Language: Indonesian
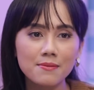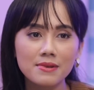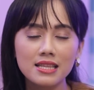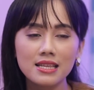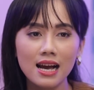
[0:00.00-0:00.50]

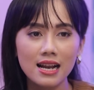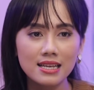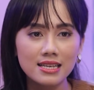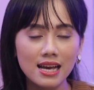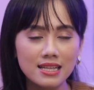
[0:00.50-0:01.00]
nemenin
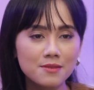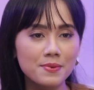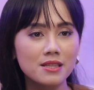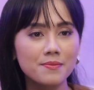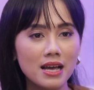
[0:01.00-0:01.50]
kalian
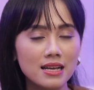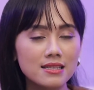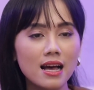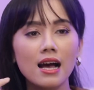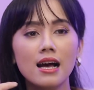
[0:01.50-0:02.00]
seperti
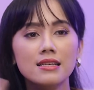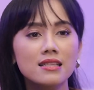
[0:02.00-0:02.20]
biasa.